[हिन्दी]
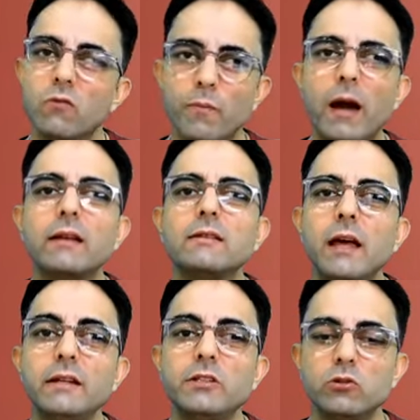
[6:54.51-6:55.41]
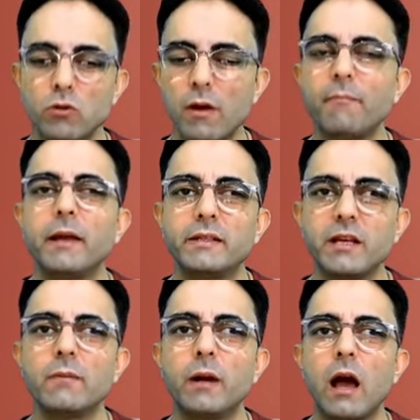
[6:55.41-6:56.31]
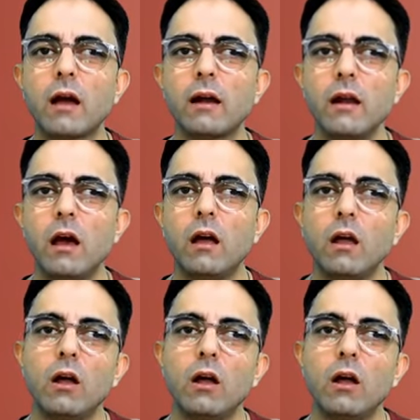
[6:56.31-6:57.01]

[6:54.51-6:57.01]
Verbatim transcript: वो बाकी सारी चीज़ों का मिक्सचर बना कर ना